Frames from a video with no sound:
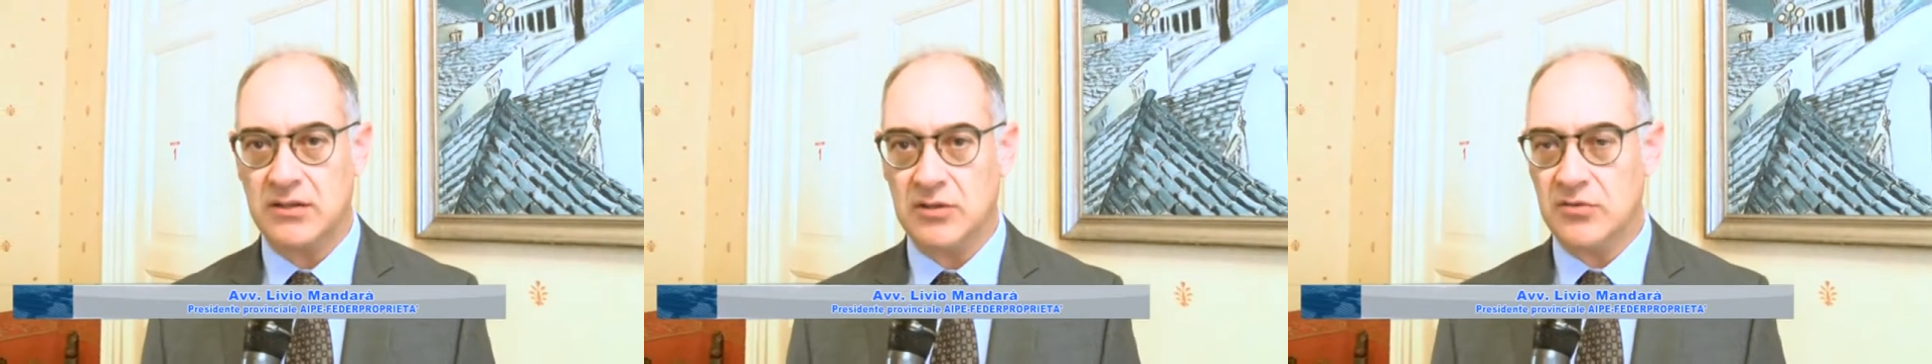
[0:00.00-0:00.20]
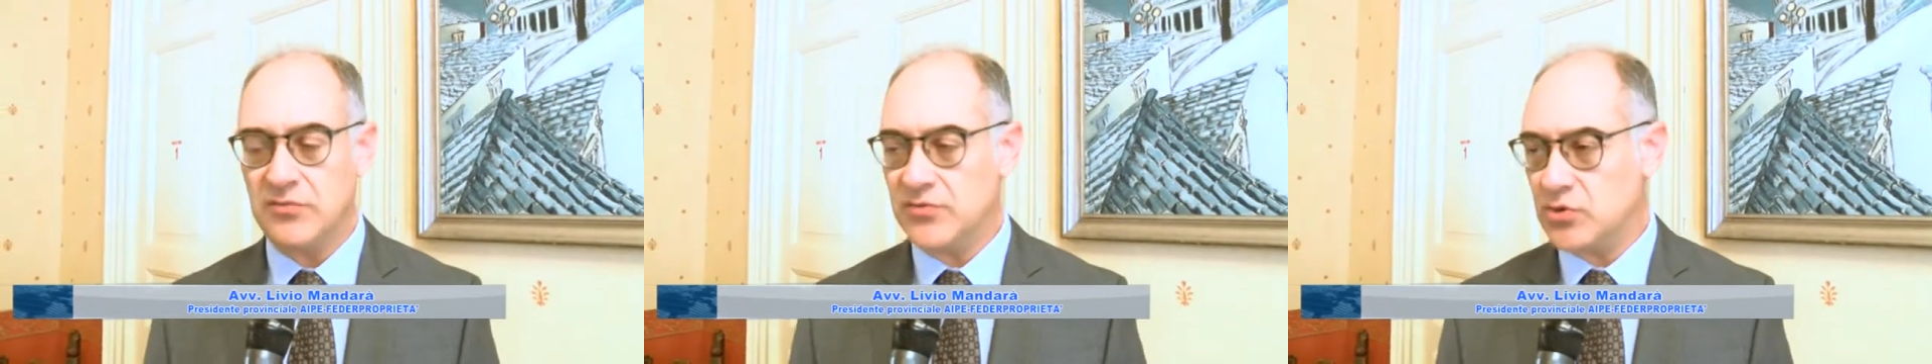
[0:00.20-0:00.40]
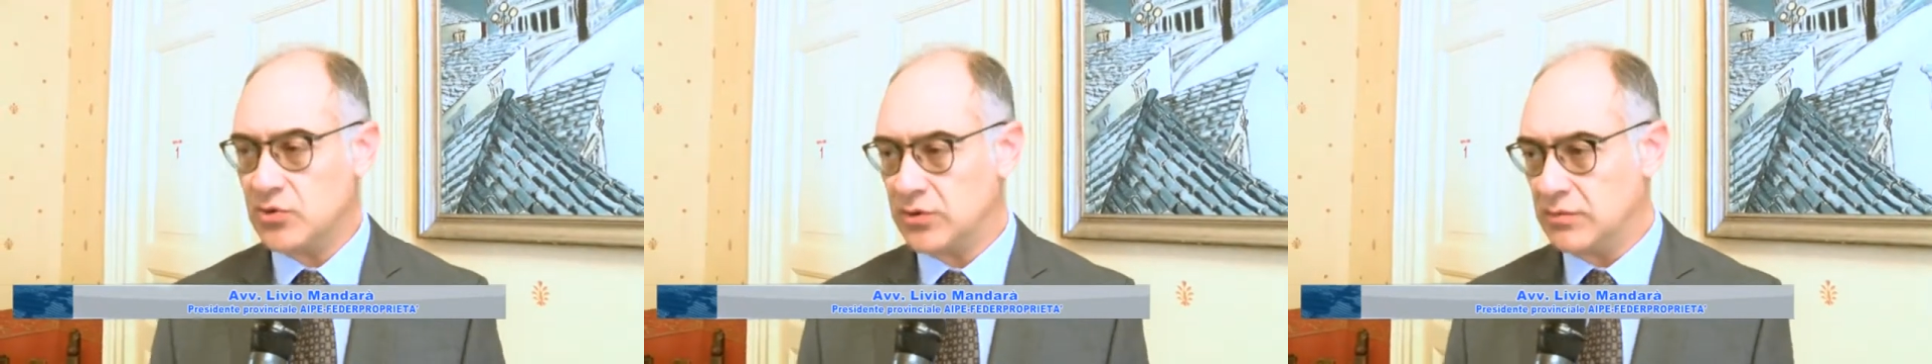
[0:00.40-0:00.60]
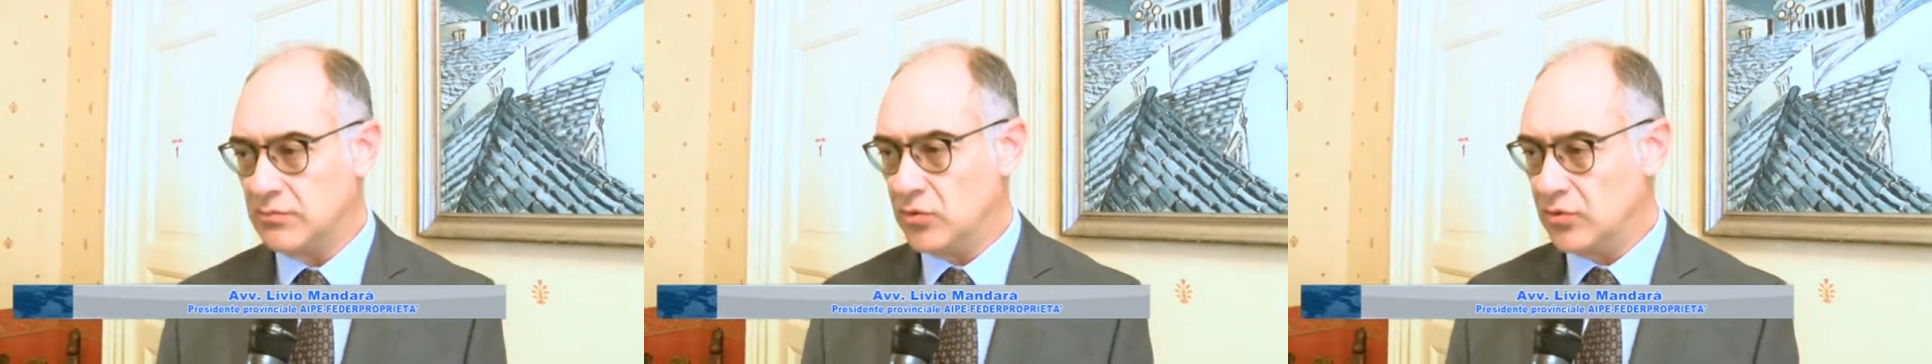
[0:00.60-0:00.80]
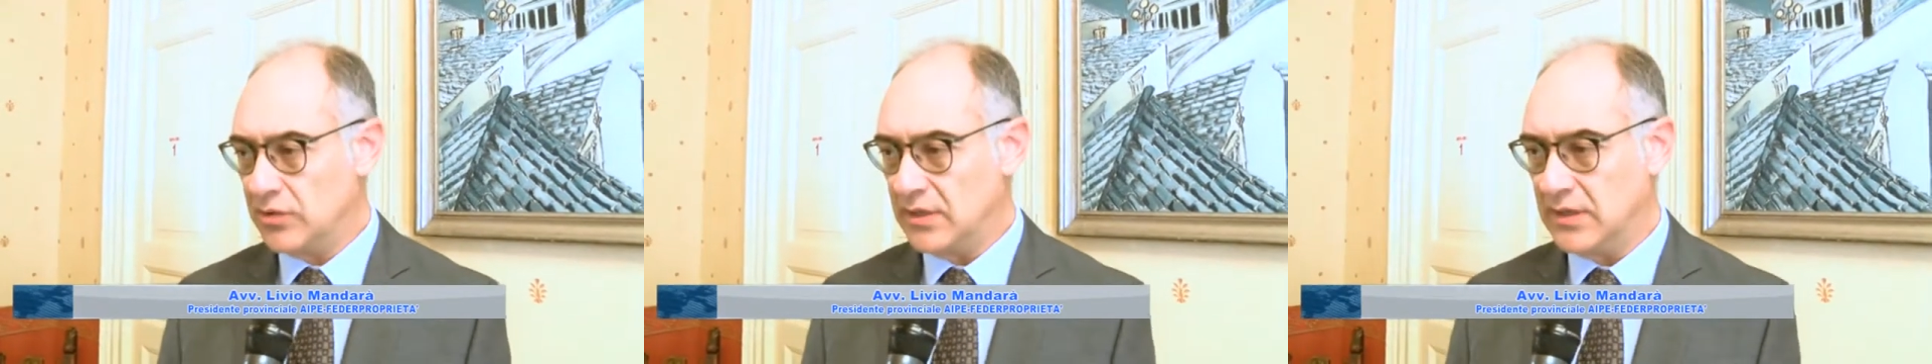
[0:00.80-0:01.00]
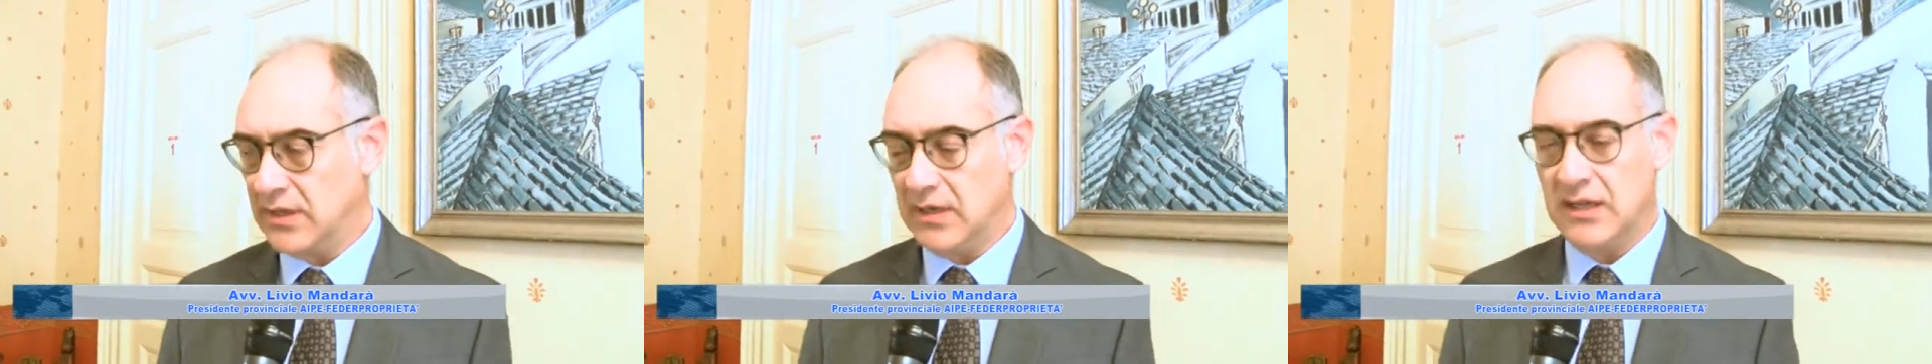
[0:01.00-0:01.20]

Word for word: dell'ufficio tributi e